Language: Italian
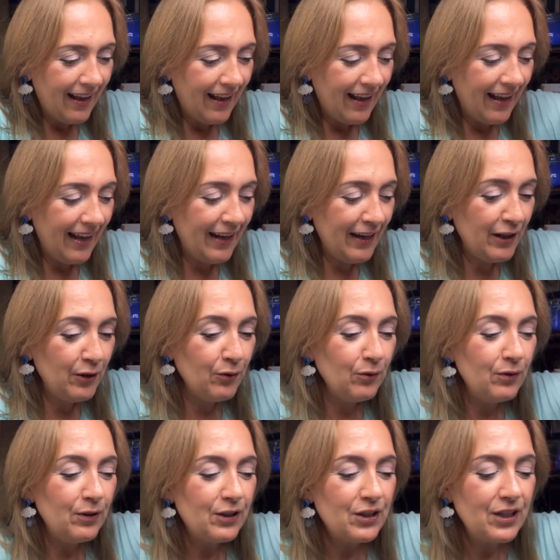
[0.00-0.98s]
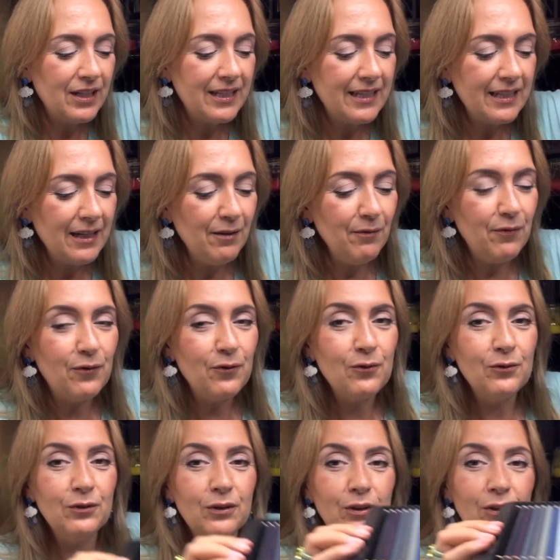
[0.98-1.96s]
e dulcis in
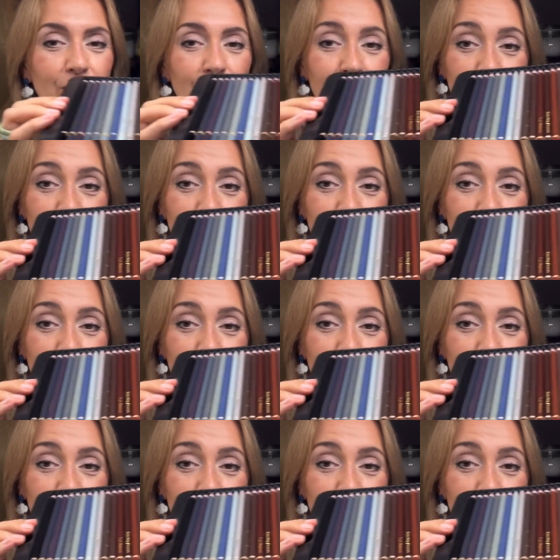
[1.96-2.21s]
fondo